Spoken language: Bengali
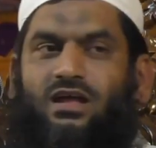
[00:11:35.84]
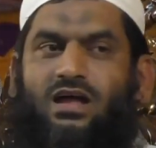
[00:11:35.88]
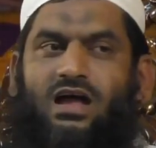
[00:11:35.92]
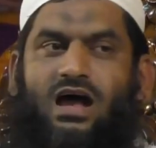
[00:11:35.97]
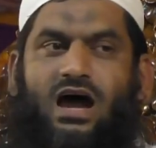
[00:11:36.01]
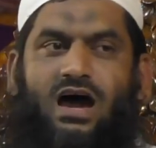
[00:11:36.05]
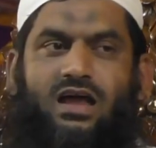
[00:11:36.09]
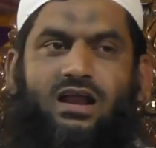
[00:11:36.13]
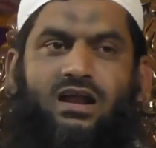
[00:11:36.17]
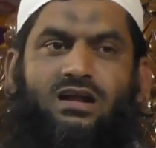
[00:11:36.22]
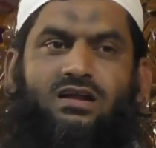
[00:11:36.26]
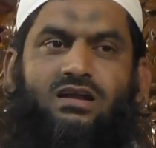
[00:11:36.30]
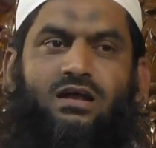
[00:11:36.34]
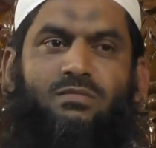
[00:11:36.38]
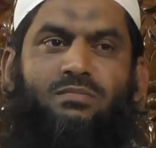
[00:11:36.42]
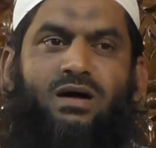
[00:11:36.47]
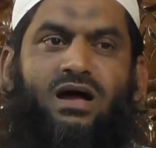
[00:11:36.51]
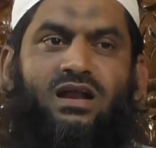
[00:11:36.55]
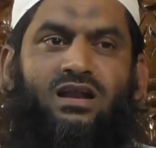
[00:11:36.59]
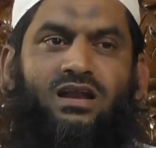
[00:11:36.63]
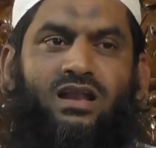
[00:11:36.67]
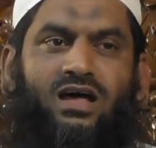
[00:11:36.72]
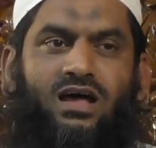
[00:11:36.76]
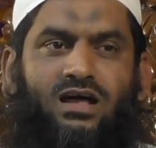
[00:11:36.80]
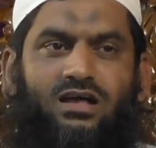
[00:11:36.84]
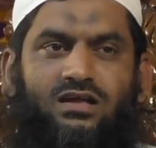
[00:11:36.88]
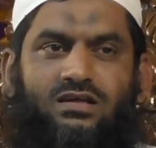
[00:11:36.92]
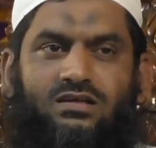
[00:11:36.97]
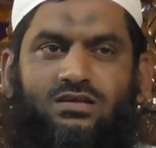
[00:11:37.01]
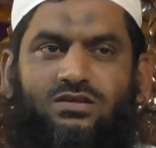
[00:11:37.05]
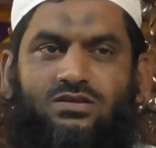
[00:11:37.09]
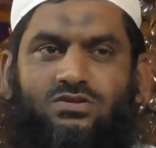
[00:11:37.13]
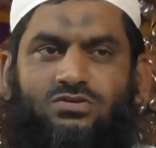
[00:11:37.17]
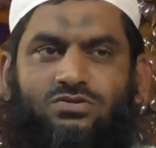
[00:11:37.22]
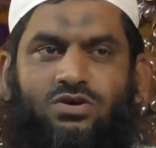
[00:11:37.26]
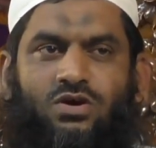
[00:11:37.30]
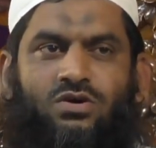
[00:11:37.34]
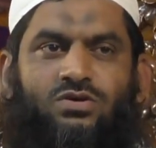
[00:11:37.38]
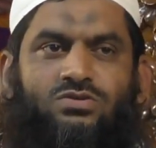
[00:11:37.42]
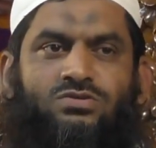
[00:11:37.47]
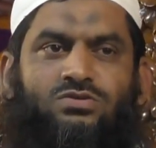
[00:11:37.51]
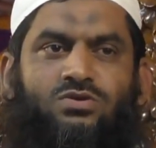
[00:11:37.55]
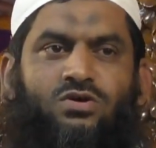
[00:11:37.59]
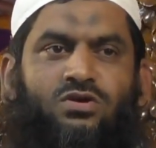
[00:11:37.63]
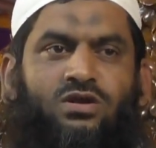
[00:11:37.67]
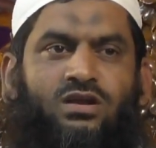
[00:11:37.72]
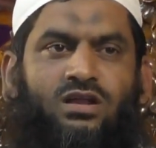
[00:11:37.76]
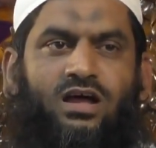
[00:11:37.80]
আর একটা বাংলা সহজ
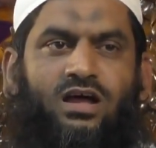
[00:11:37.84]
কোনটা